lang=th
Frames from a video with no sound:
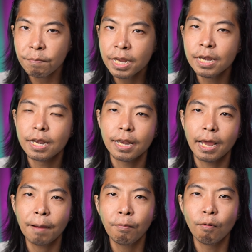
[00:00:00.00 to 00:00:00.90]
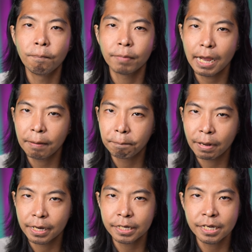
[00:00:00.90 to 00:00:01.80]
200มิลนะครับผมนะ
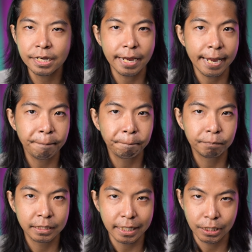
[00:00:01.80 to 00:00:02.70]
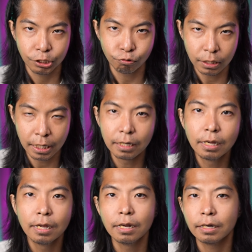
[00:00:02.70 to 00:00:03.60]
มันได้ที่ f7.1
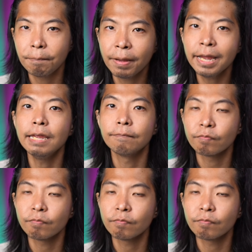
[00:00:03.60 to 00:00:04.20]
ทำให้